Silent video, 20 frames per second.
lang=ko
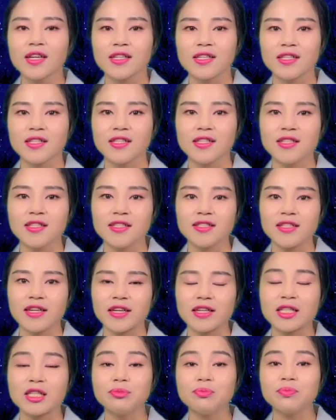그
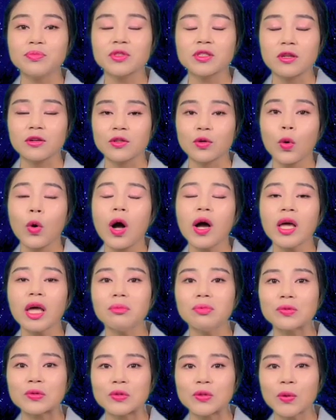이제 금천
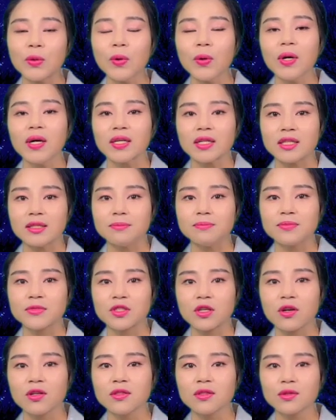황해북도
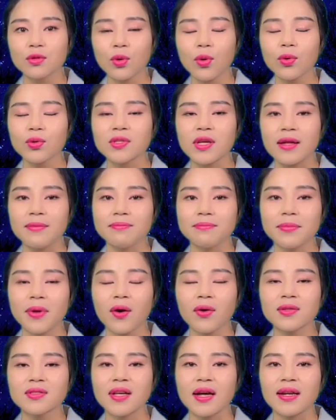금천 토산
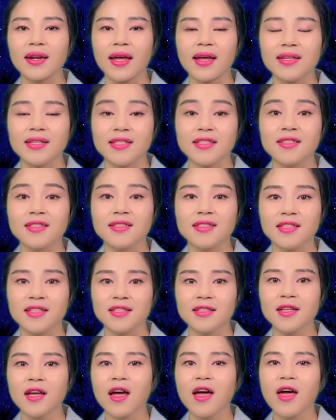평산의
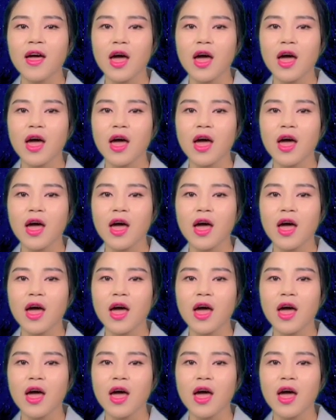인근인